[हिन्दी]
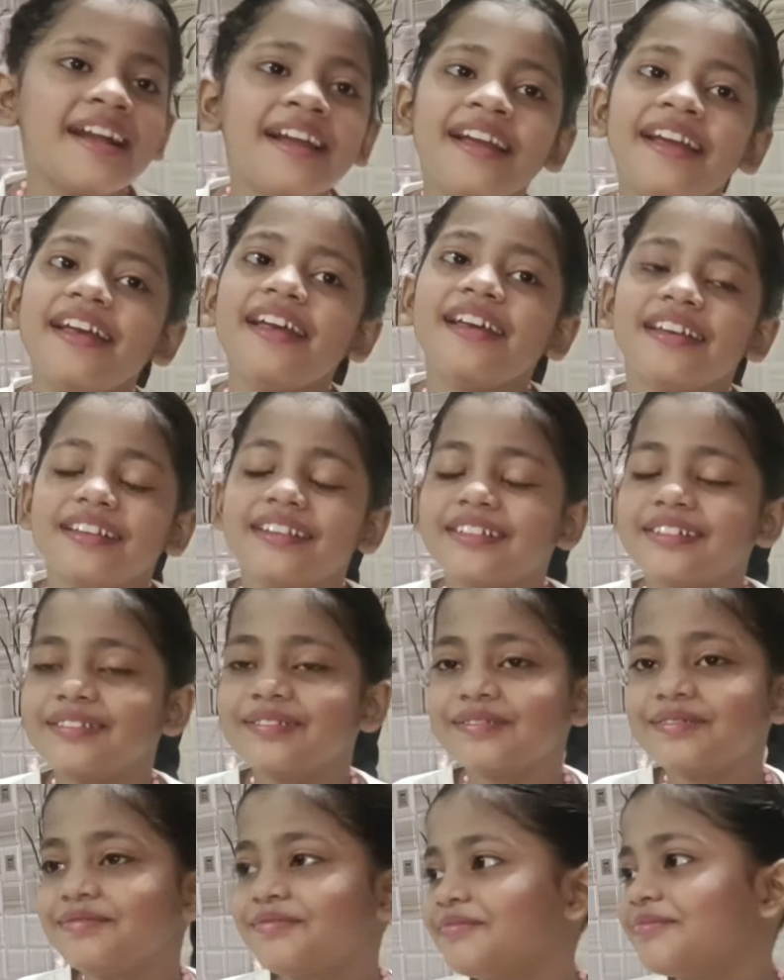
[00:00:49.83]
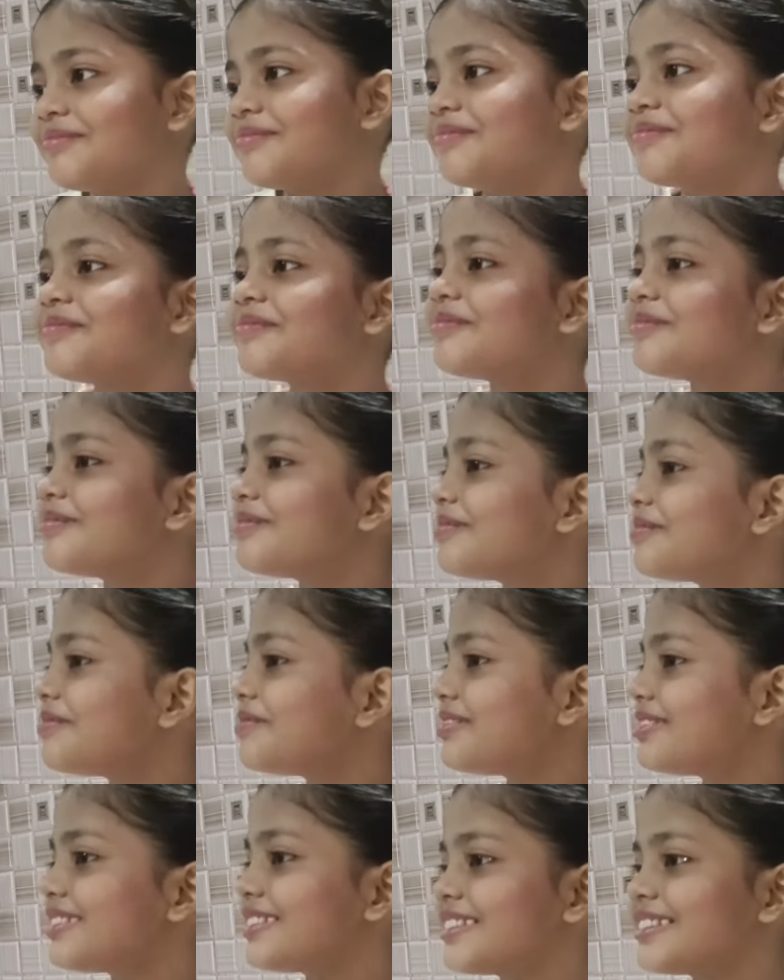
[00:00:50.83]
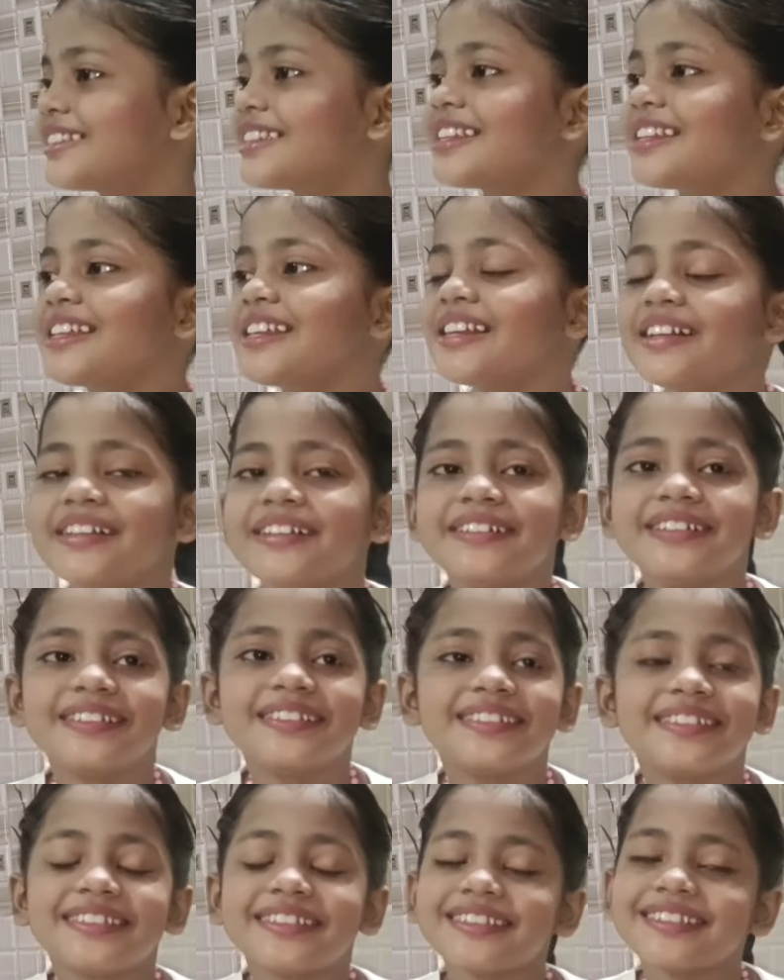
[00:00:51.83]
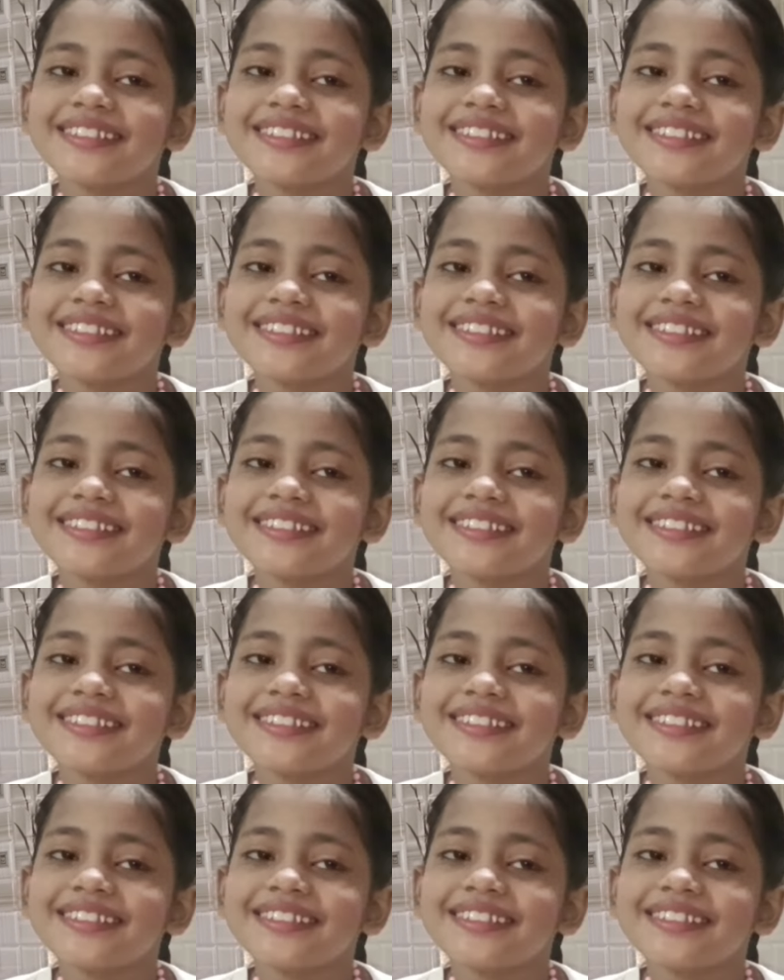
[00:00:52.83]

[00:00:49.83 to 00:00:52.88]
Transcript: बड़ी खुश है व्हाट्सएप पे देख रही है सबके मैसेजेस